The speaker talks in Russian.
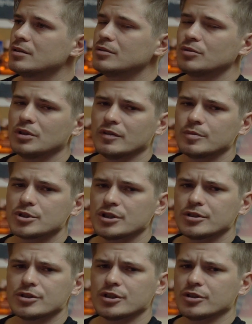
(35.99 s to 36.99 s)
ну или
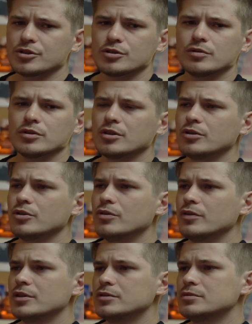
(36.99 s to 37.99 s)
вообще начало чего-то
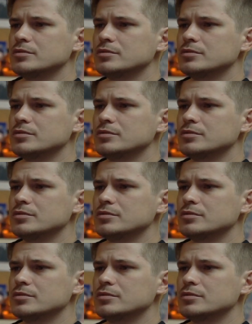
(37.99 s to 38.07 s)
нового.